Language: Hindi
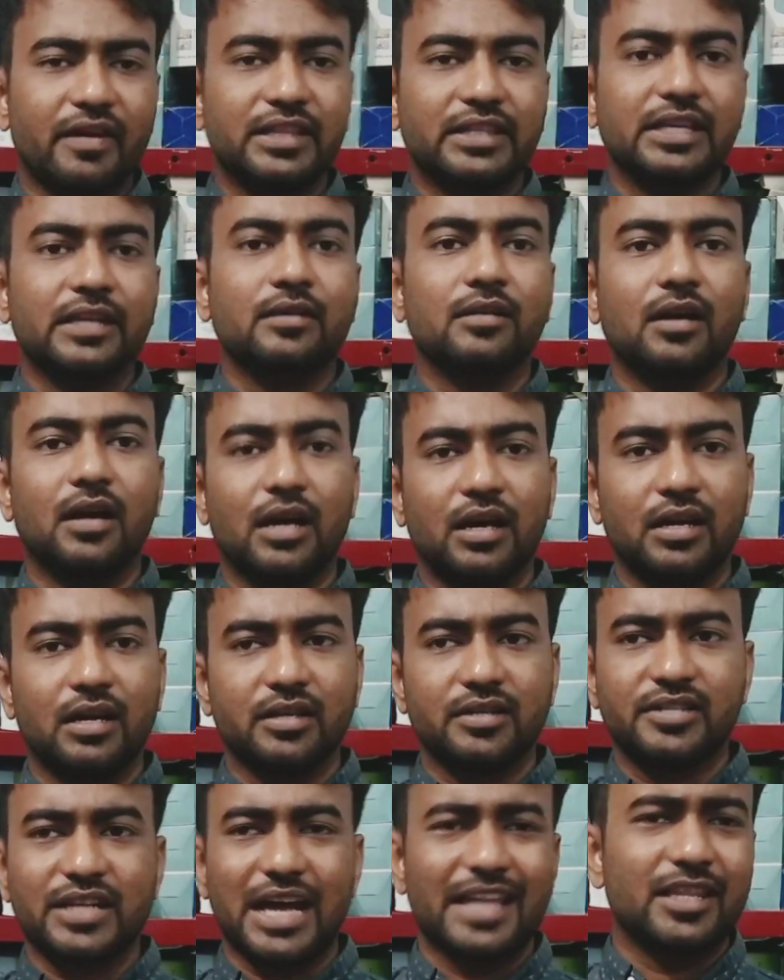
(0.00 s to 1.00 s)
खातन
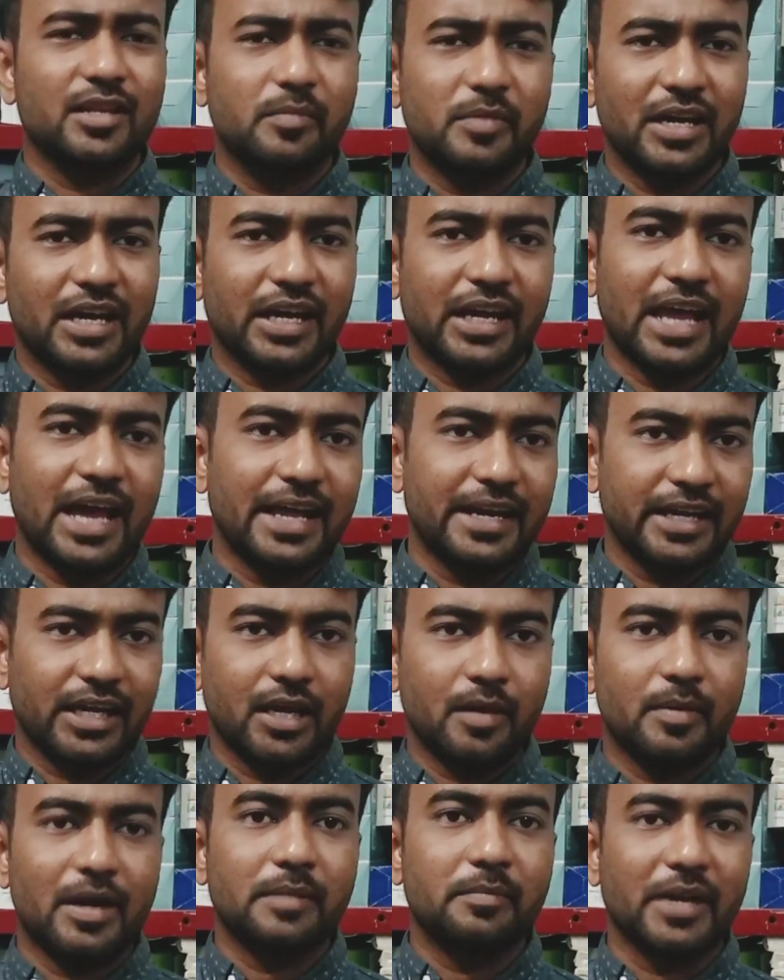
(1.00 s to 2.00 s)
शादी ब्याह के
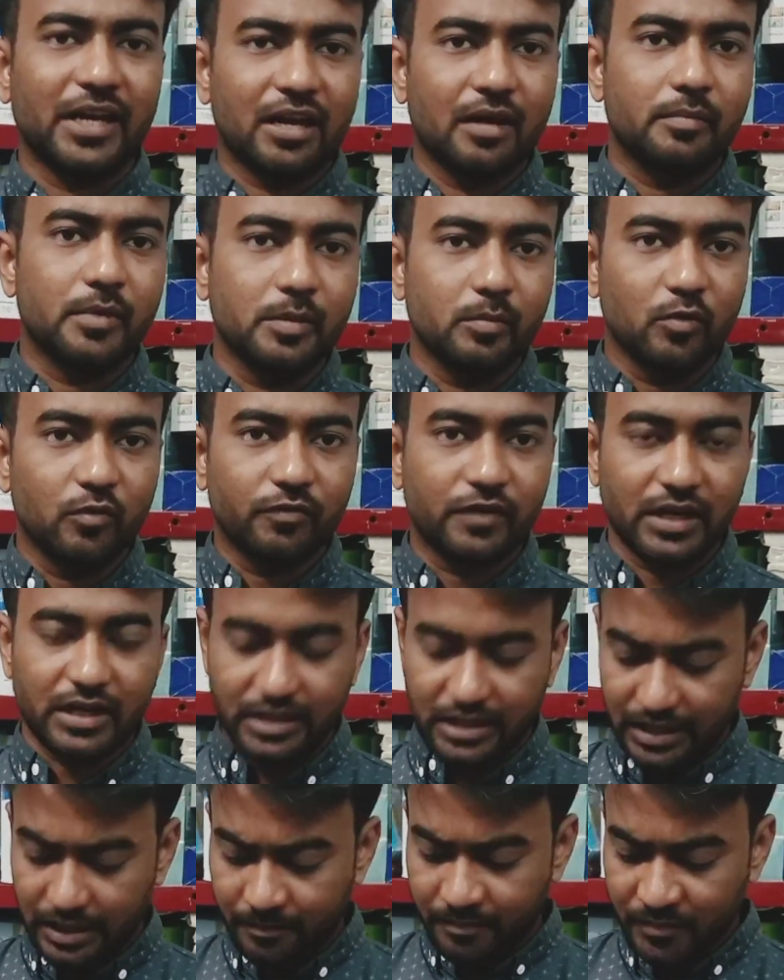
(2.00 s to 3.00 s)
आने के बाद मेकअप रिमूव
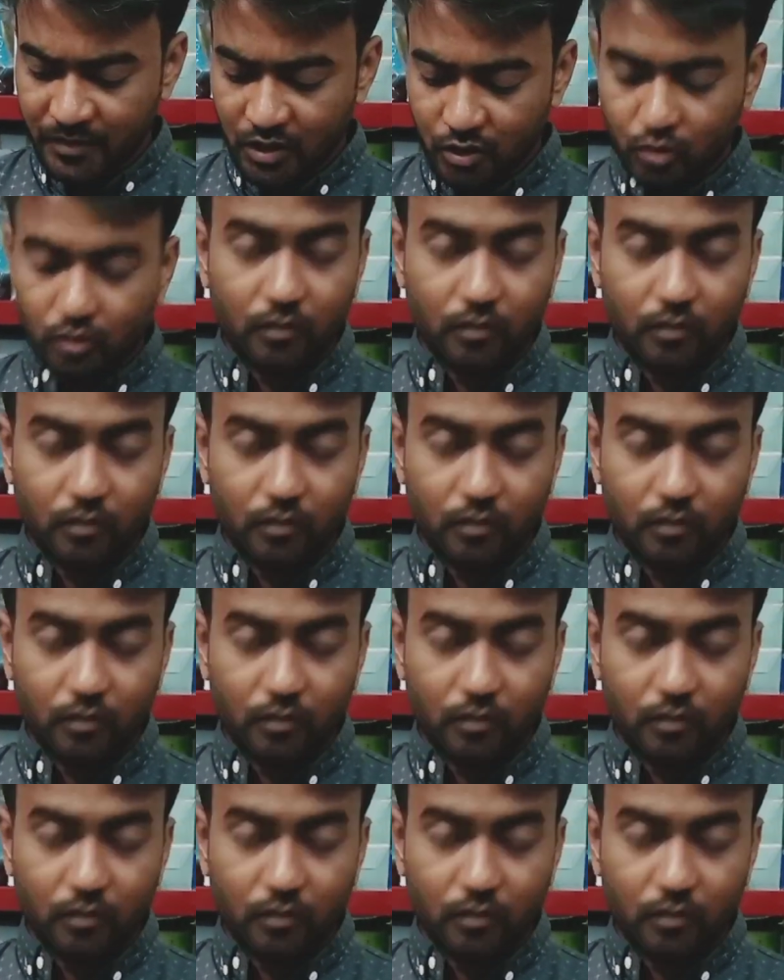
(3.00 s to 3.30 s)
करती हैं